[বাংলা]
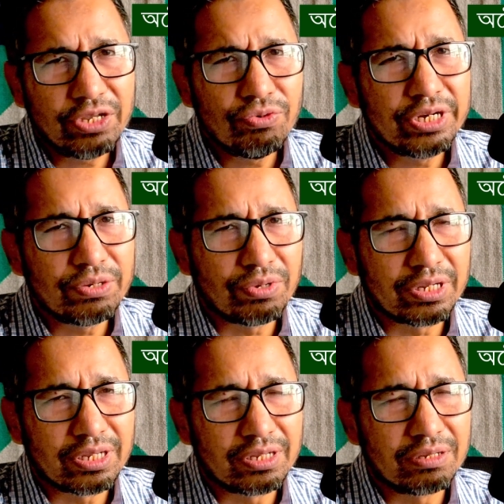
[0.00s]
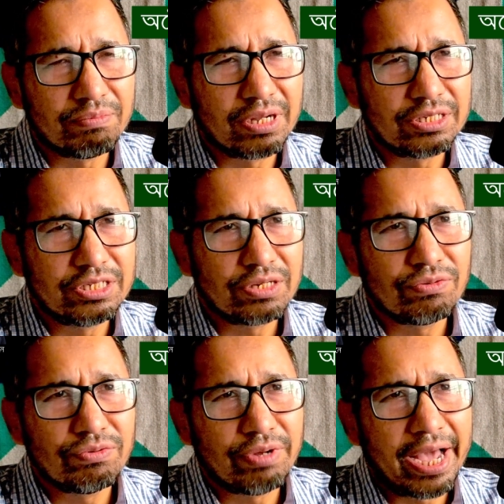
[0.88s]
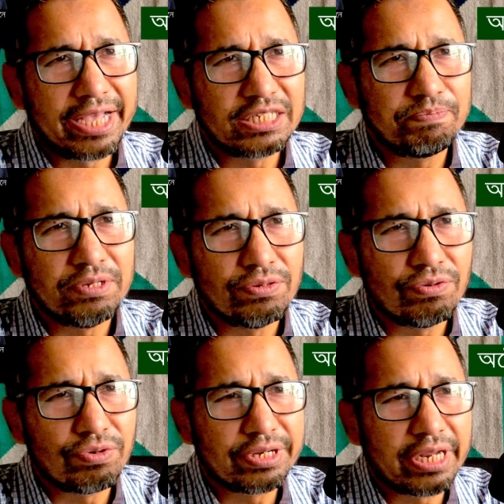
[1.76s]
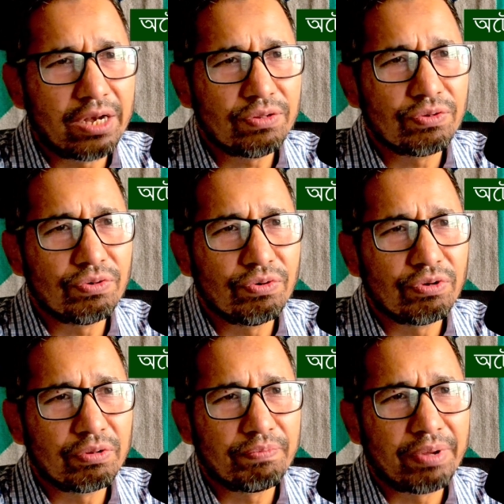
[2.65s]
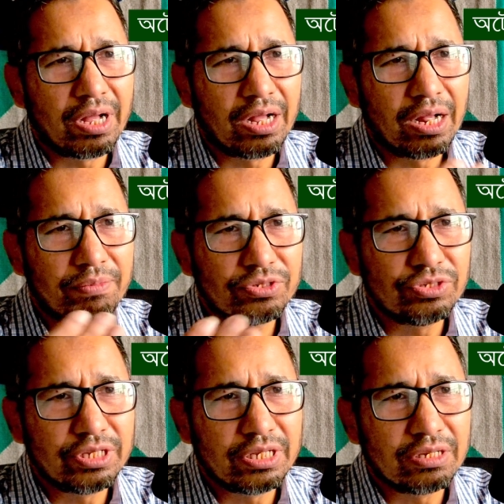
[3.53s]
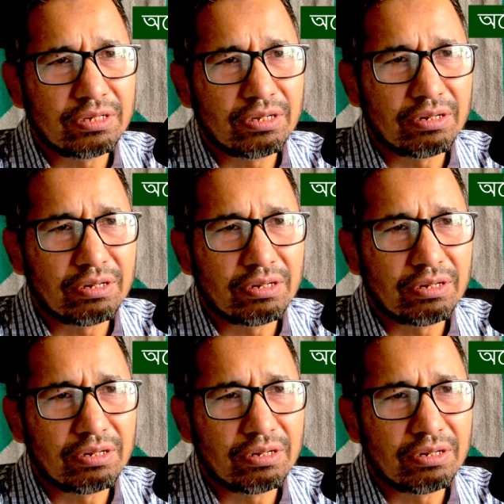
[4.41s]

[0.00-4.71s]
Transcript: যে কোনো নেটওয়ার্কে বা যে কোনো আইএসপি হোক টেলকো হোক বা আমরা যদি